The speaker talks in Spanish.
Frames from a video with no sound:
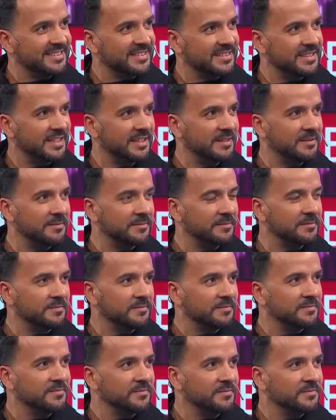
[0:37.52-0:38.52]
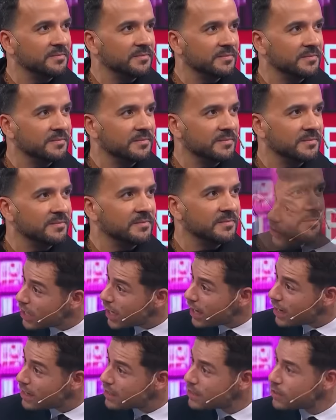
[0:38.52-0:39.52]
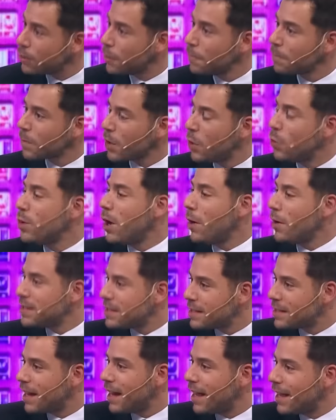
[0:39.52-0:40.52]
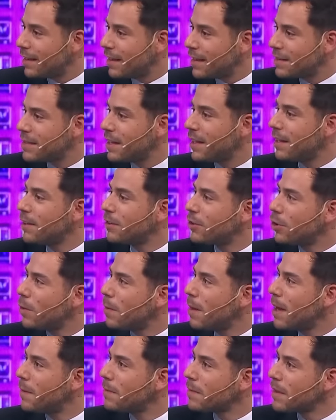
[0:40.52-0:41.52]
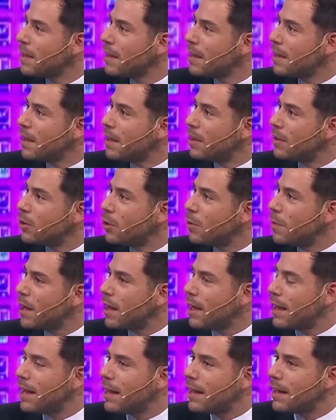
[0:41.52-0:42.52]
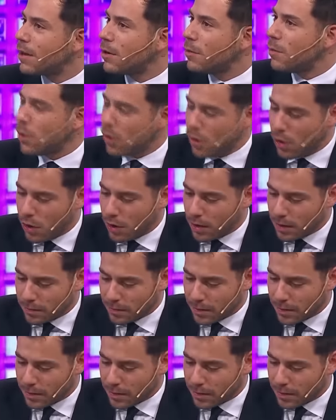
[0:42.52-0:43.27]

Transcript: extrañando el lenguaje, escuchar eso, una vez a la distancia, toma, toma eh, como